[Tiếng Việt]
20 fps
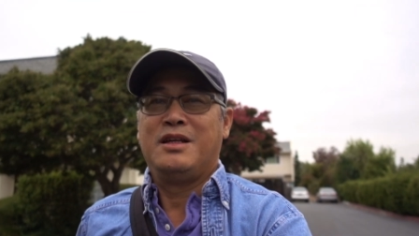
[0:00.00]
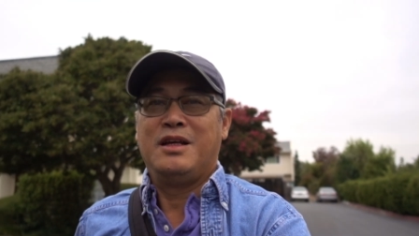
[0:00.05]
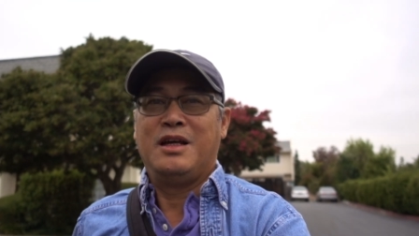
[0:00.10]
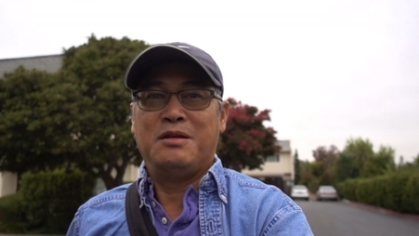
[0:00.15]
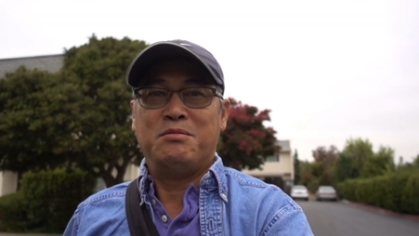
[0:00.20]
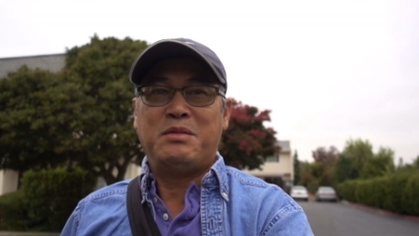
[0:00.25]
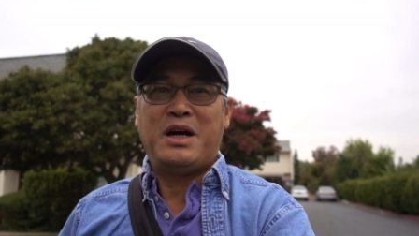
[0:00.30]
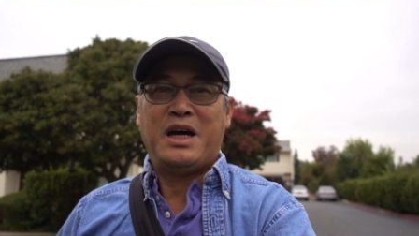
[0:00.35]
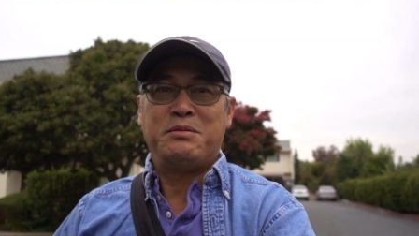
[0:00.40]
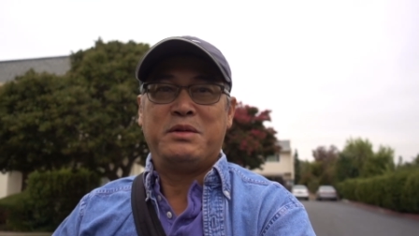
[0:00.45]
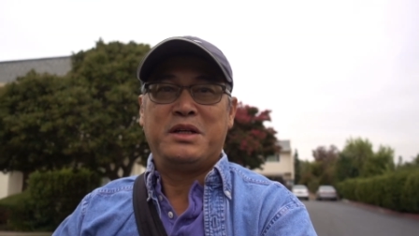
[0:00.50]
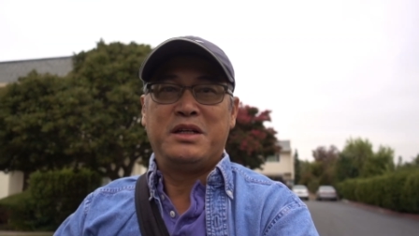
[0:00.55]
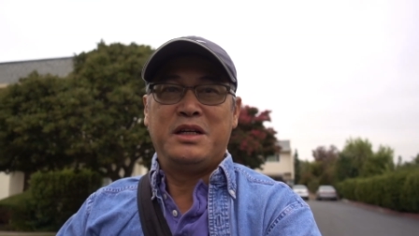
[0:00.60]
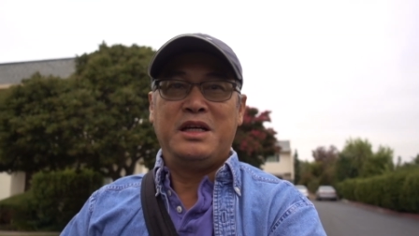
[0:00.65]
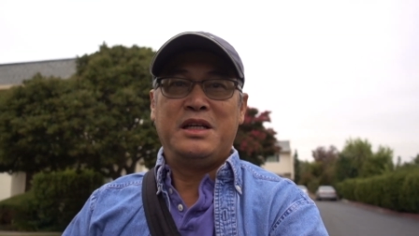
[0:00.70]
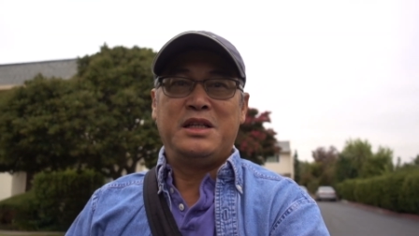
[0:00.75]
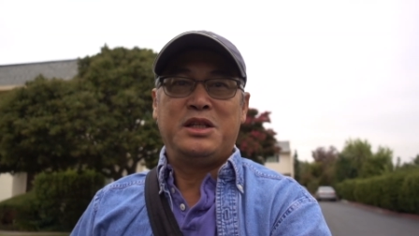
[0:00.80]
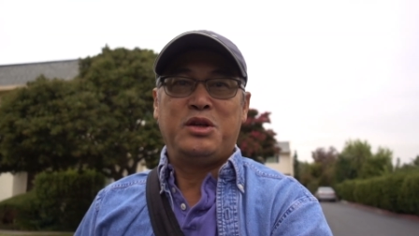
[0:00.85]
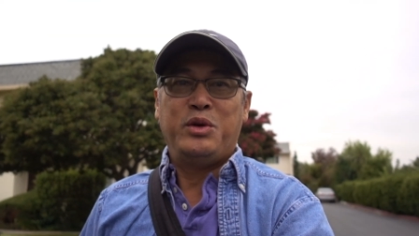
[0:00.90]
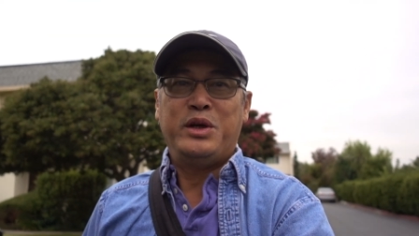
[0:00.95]
ngày mai mình
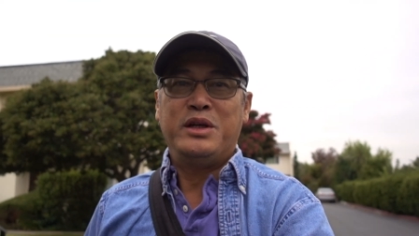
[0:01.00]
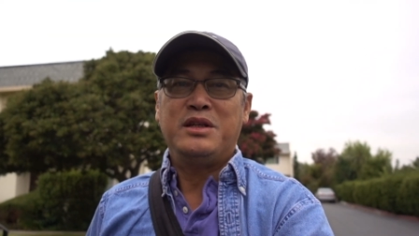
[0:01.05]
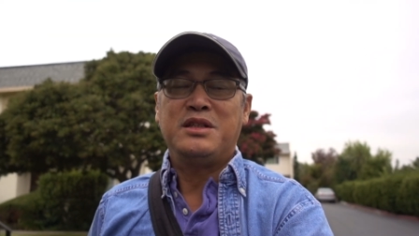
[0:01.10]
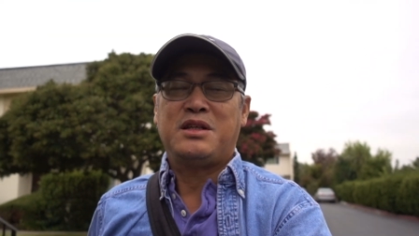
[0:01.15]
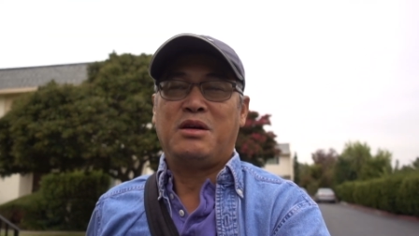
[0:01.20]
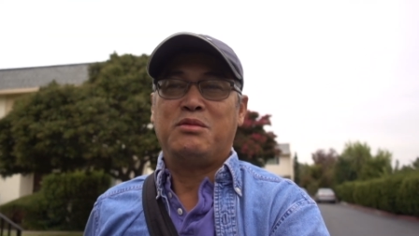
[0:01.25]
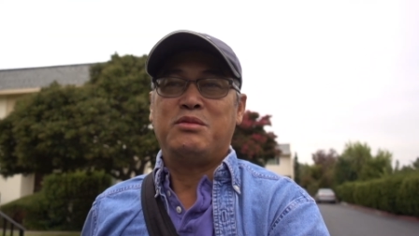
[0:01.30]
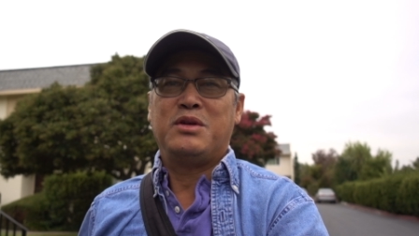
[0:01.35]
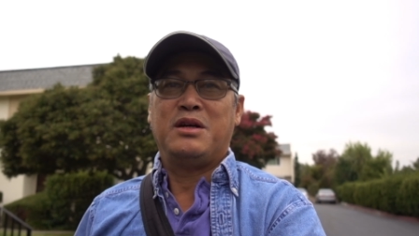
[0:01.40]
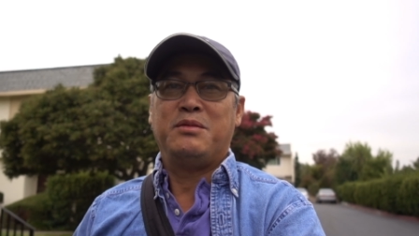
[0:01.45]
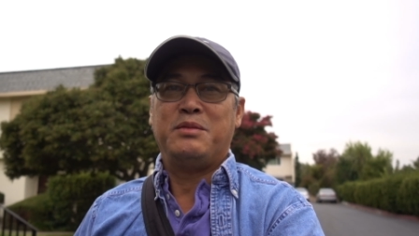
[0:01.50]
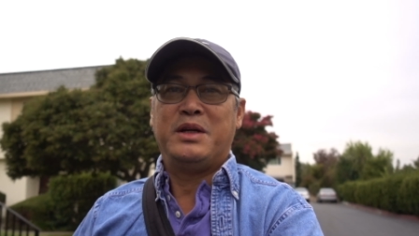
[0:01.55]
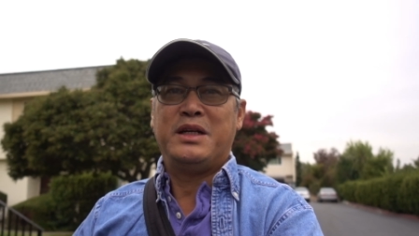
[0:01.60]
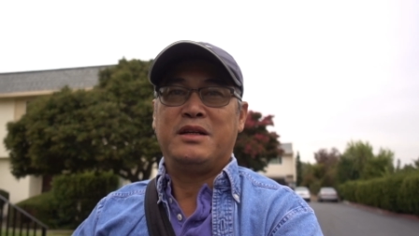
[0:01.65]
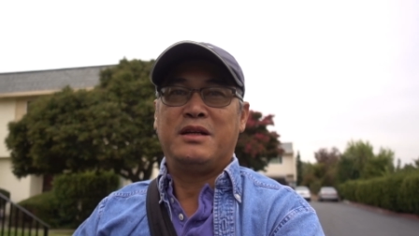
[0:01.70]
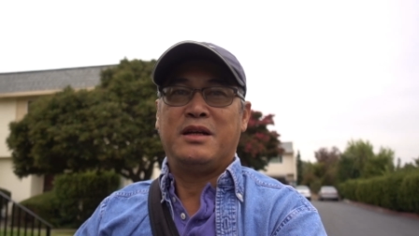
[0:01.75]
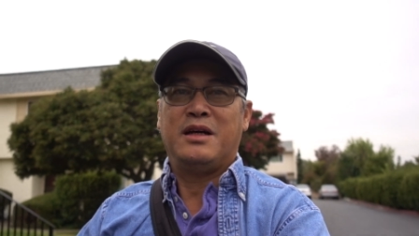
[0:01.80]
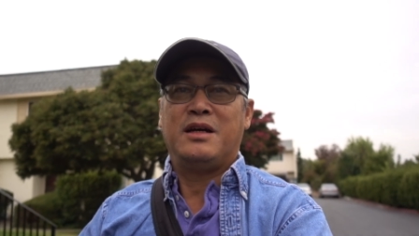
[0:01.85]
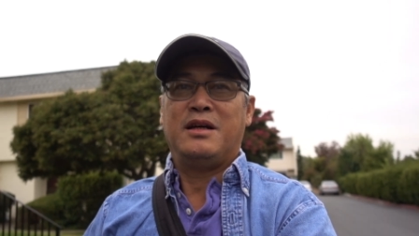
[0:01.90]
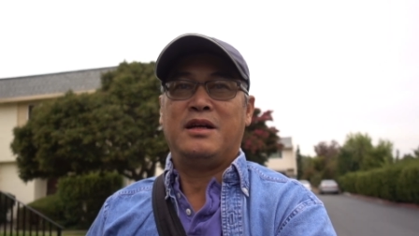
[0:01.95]
đi chuyến xong rồi
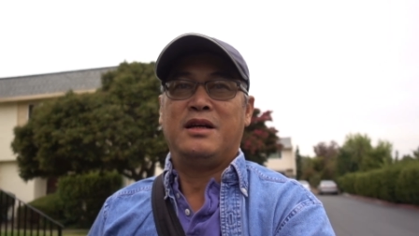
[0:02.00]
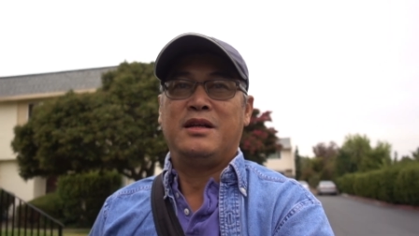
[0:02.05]
mình